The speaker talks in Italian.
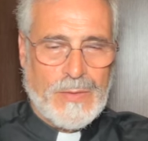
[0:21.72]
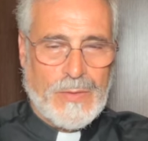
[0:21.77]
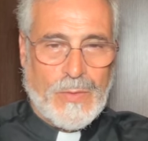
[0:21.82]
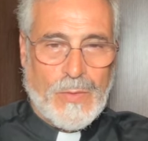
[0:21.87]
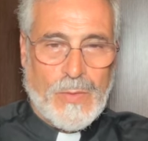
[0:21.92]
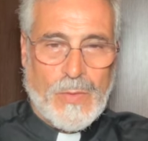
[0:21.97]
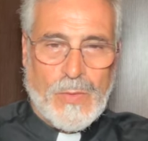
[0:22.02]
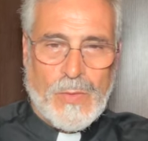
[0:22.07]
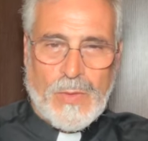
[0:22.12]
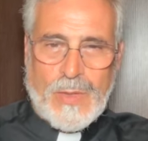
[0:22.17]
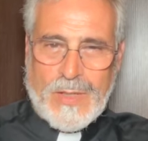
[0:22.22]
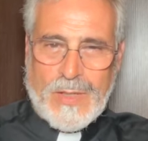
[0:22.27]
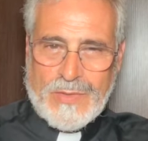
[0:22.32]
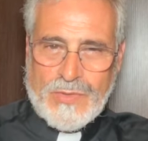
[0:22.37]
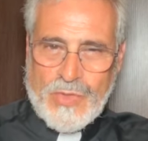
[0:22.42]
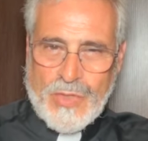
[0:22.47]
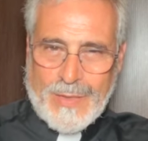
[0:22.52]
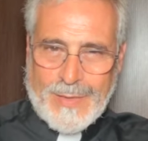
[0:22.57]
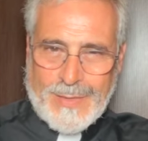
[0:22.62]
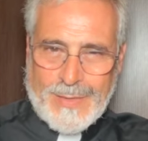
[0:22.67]
O
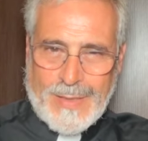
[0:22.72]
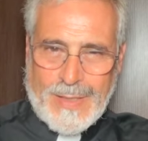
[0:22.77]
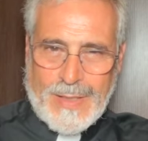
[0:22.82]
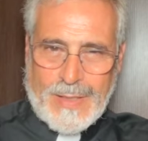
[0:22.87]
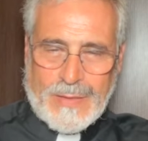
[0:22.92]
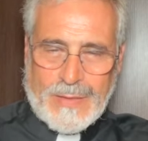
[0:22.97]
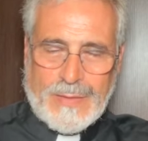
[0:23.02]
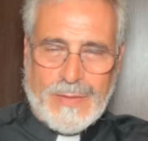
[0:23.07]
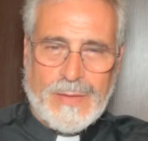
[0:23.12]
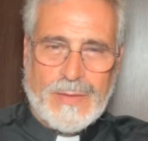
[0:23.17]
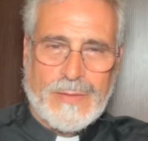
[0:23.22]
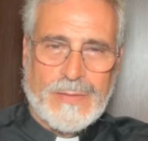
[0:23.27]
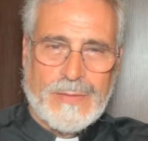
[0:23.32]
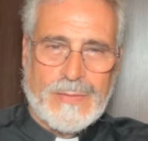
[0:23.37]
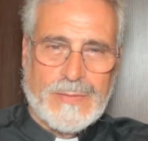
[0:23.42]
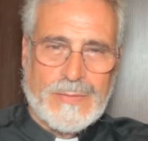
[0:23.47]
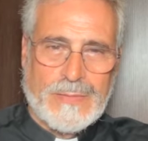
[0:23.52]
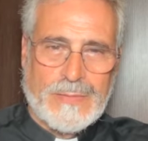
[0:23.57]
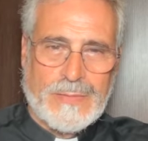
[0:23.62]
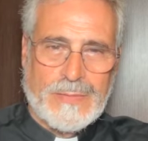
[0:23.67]
accettate
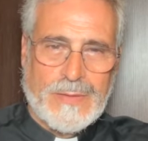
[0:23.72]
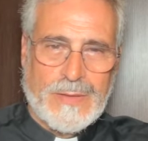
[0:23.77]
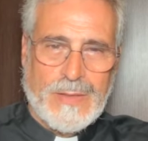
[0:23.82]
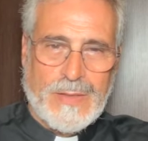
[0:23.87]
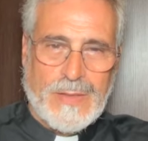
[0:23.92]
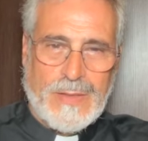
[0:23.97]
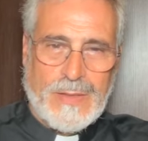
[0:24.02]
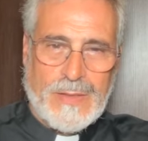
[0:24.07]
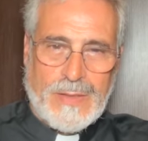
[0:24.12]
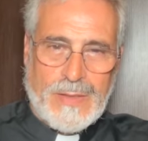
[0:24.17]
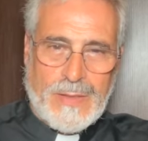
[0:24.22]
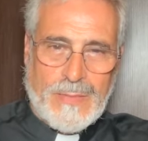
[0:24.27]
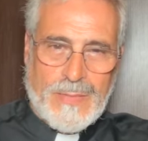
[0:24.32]
di